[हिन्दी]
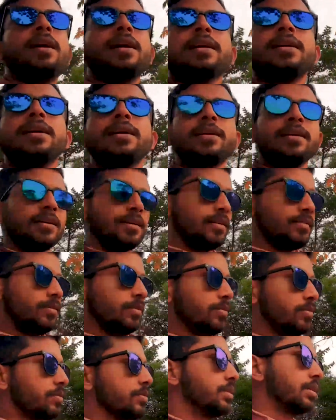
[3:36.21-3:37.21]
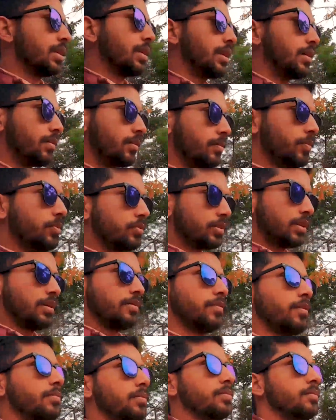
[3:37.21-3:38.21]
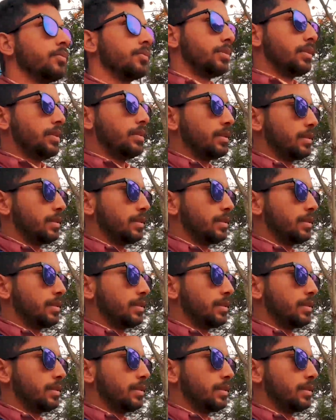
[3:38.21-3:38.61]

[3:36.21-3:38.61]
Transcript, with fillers: आँखें ही ख़राब हो इसके अलावा भी बहुत सारे प्रॉब्लम होते हैं